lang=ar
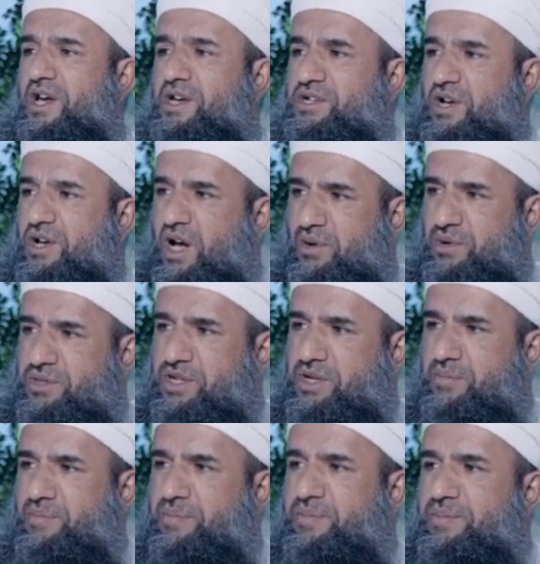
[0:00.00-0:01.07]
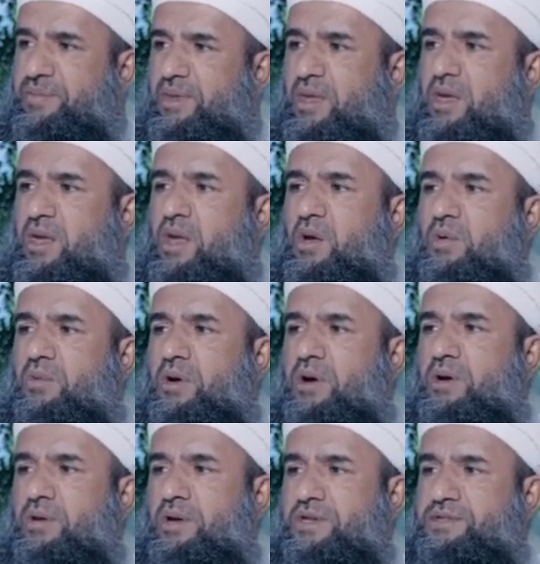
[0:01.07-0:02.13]
شقاوتهم نعم
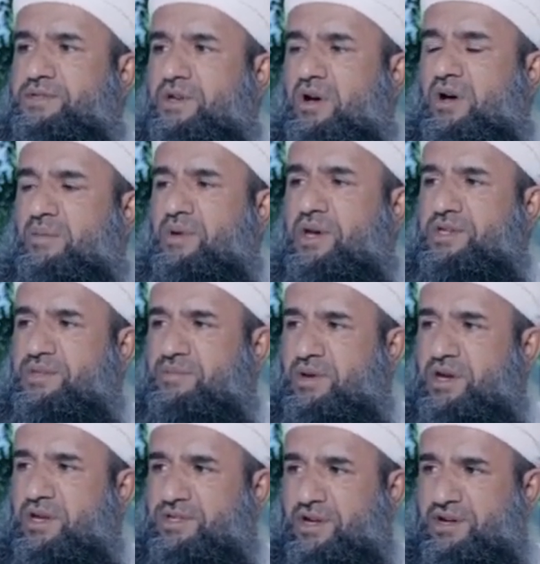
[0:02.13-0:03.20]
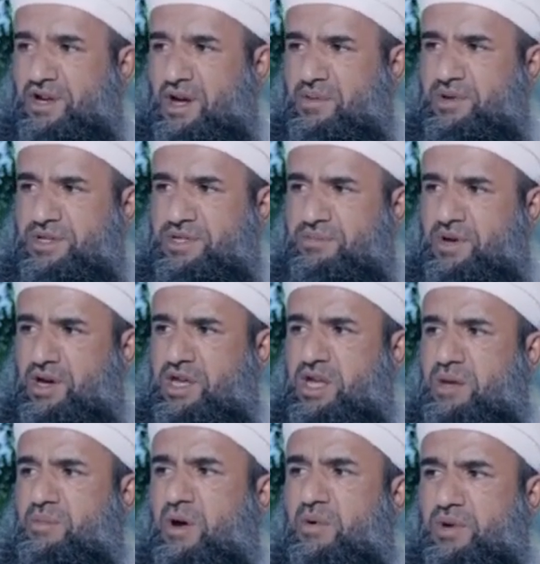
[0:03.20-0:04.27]
نص بأسماء صرح
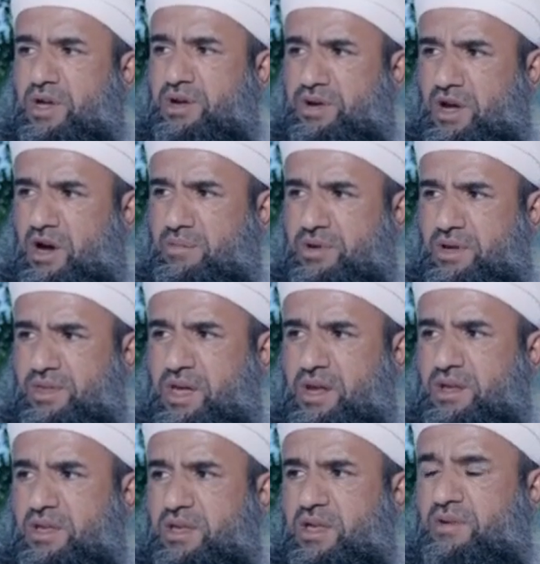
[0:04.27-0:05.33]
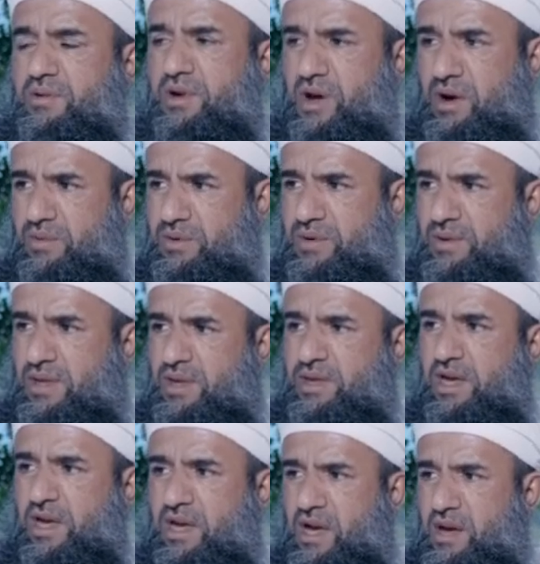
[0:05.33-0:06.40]
بأسمائهم أو كناهم كذلك كفرعون
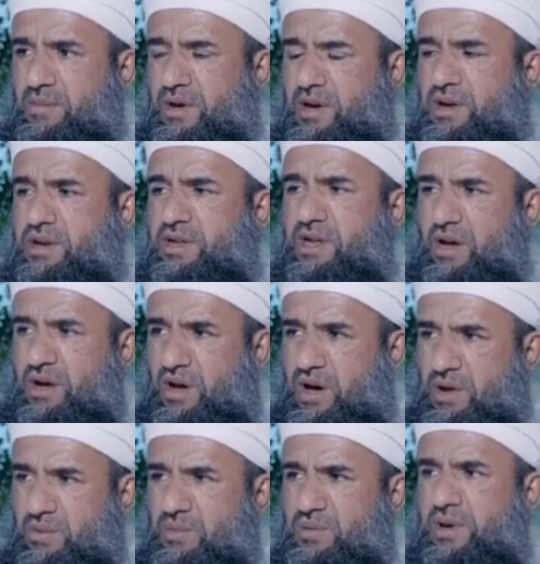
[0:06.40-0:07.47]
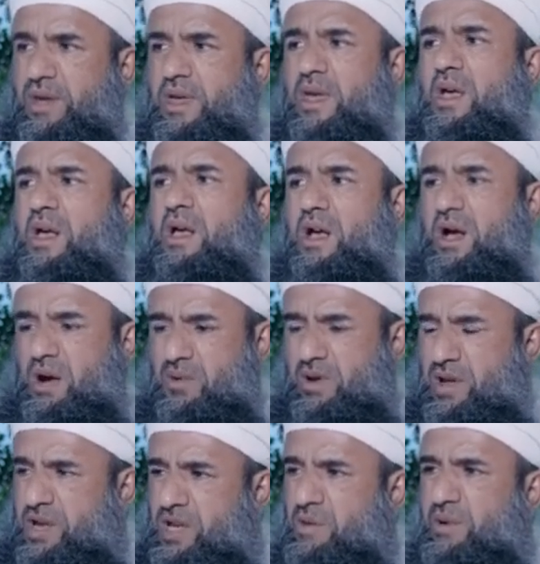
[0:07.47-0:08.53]
كهامان كقارون
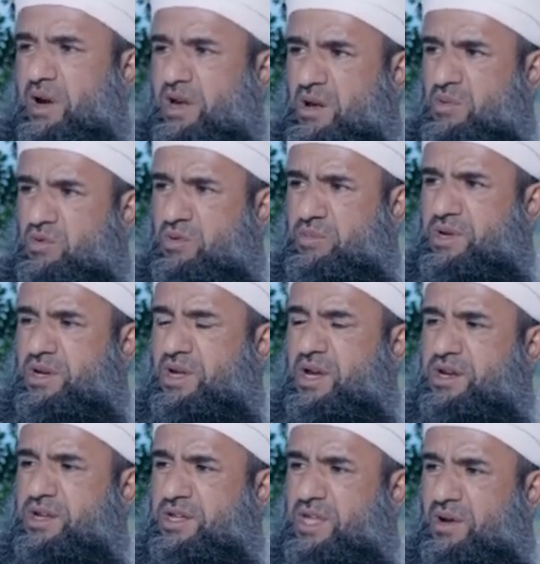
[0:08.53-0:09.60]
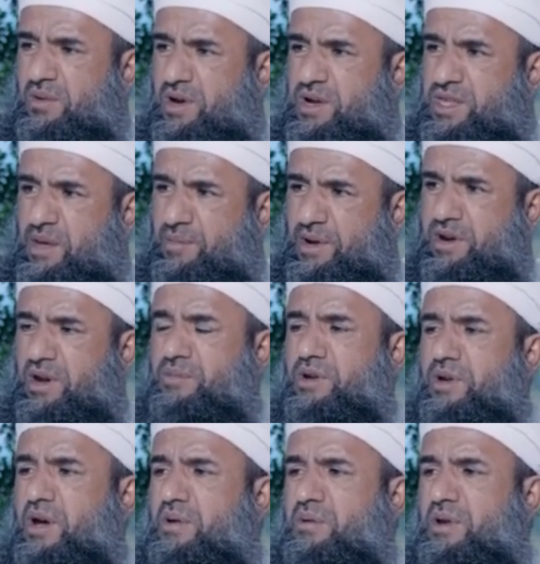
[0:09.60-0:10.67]
هؤلاء يجب على المؤمن أن يتبرى
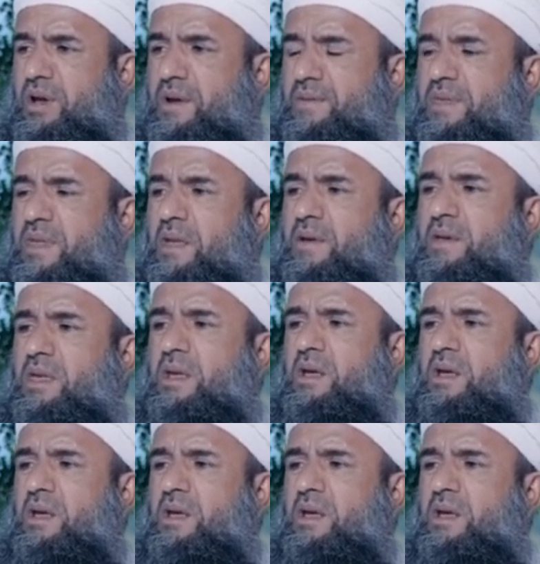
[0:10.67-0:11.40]
من هؤلاء وأبي لهب